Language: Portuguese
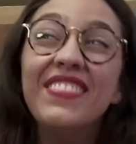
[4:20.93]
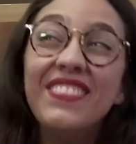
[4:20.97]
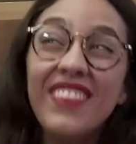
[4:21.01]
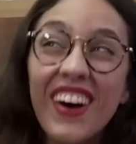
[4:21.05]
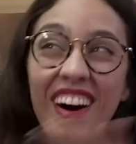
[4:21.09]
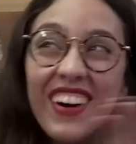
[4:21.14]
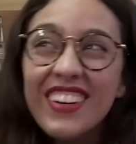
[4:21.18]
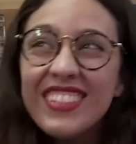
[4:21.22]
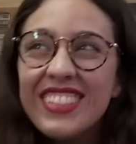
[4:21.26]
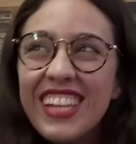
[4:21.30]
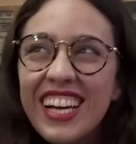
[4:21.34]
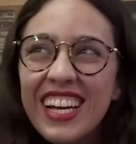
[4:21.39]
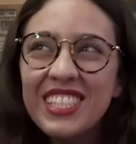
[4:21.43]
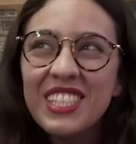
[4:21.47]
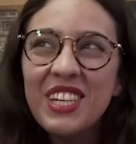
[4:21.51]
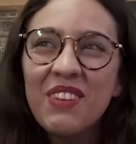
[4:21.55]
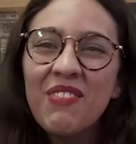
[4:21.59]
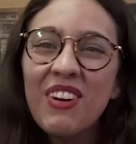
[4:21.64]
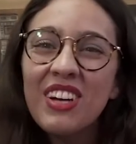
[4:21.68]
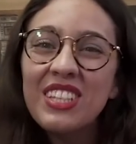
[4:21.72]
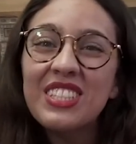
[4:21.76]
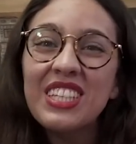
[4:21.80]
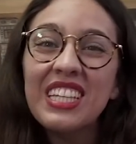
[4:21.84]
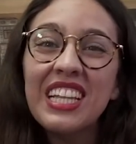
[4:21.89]
Bom, gente,
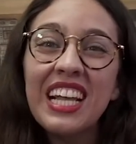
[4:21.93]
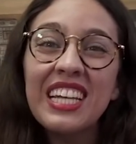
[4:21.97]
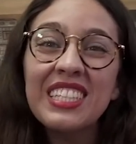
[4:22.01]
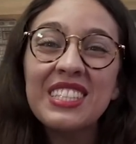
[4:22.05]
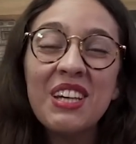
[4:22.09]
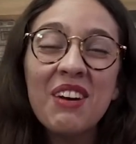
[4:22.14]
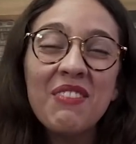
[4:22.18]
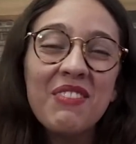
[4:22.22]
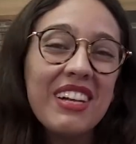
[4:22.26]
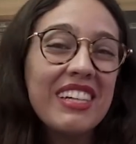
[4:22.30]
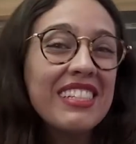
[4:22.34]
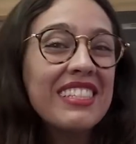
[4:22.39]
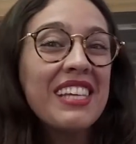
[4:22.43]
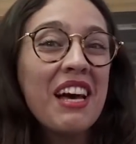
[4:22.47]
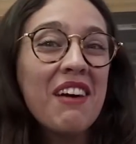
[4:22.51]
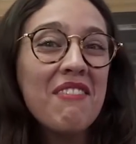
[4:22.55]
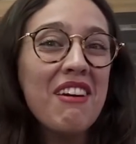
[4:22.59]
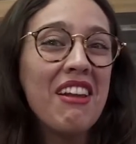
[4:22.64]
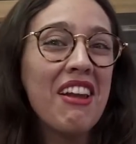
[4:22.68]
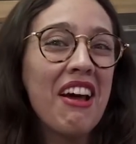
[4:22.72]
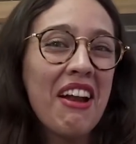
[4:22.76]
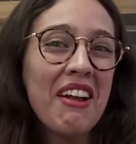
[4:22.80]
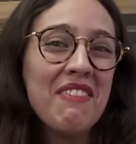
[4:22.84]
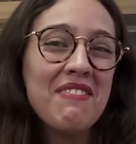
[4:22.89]
eu posso ir lá só pra ser a
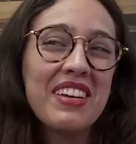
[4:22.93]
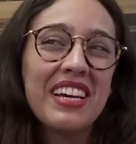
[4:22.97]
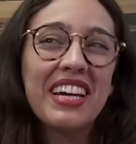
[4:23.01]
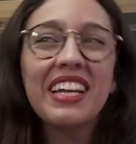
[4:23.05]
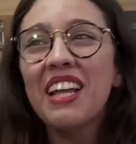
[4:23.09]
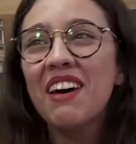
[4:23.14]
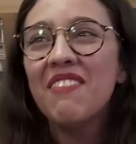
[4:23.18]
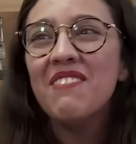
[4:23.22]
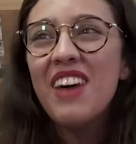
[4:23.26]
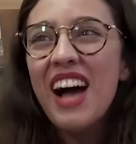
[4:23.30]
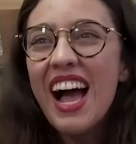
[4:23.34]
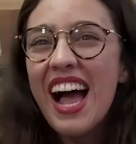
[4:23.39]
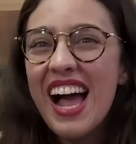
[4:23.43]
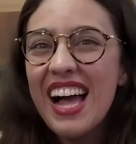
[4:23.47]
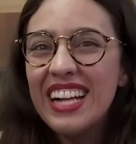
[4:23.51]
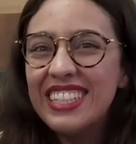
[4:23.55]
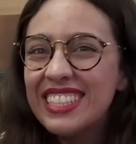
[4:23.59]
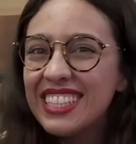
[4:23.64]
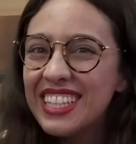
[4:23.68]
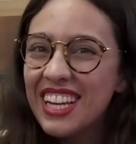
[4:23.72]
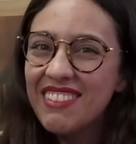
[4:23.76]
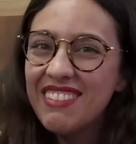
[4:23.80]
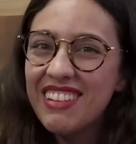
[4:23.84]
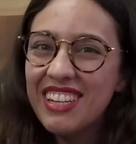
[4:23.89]
melhor amiga da
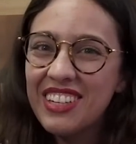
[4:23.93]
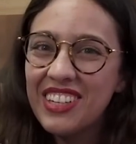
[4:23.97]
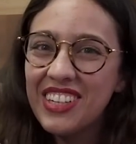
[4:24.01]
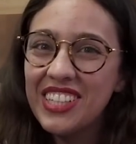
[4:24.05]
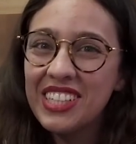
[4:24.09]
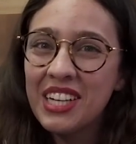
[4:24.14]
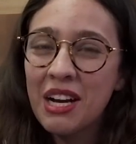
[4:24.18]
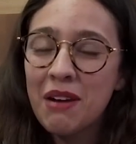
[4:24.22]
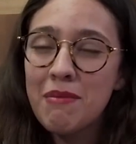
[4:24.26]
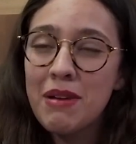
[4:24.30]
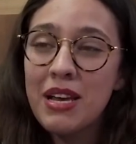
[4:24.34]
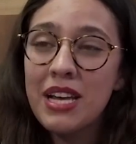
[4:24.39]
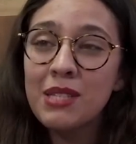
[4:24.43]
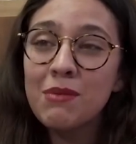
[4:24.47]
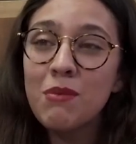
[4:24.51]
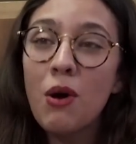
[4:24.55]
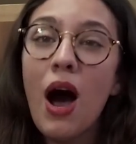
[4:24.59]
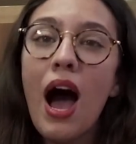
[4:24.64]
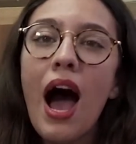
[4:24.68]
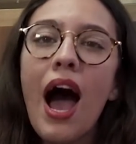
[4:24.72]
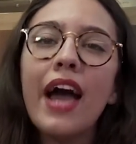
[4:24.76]
Beth, da Verônica mesmo.